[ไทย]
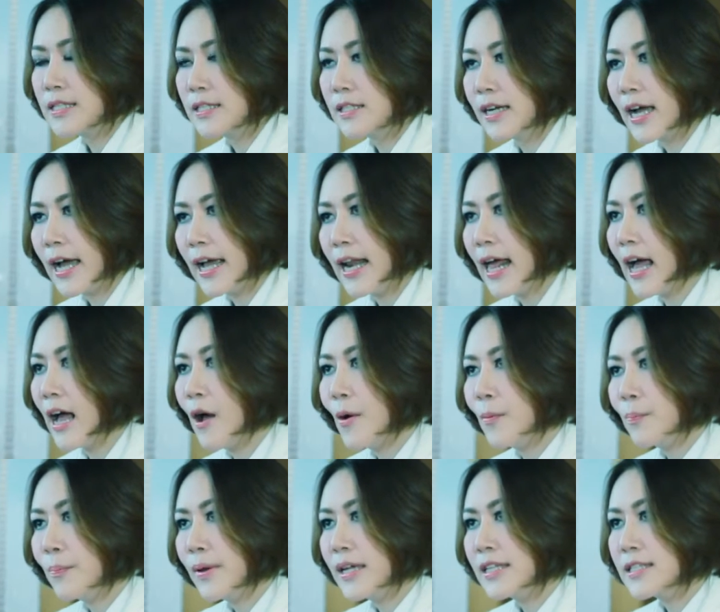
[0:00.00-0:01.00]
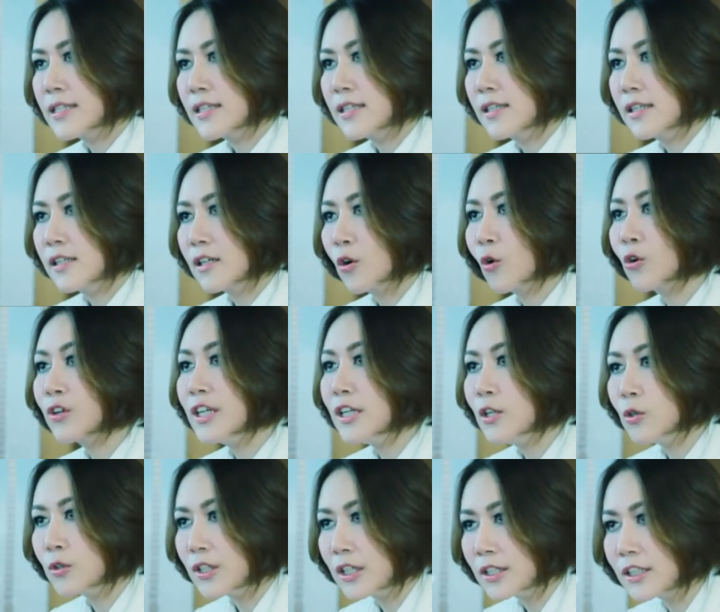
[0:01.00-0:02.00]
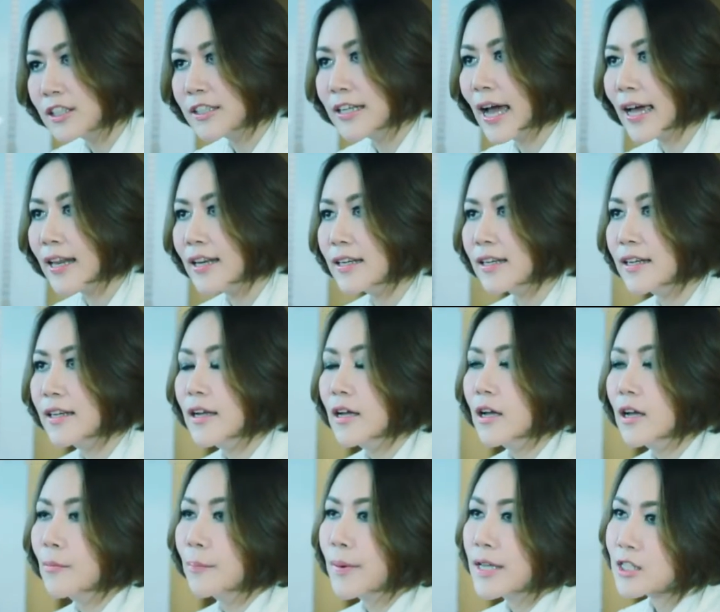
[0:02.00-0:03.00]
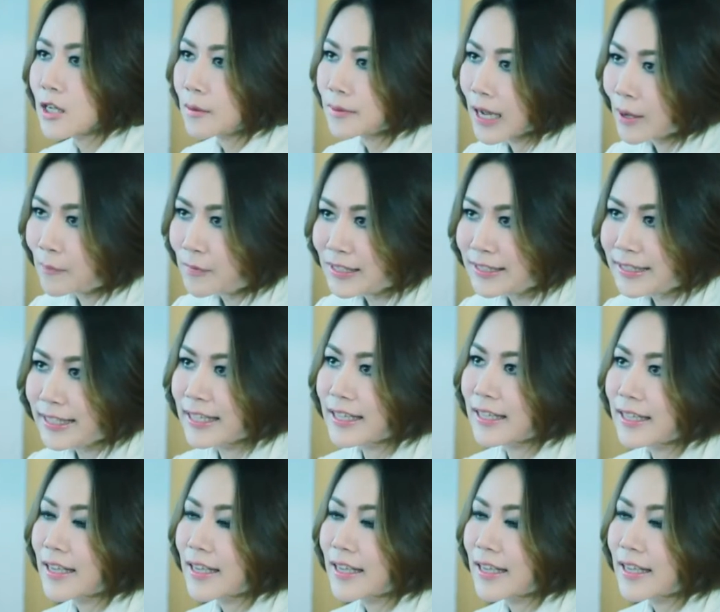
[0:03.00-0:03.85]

เจอใครล่ะ ไปเจอคนที่อยู่ที่ตึกนั้น ไปสอบถามนิติ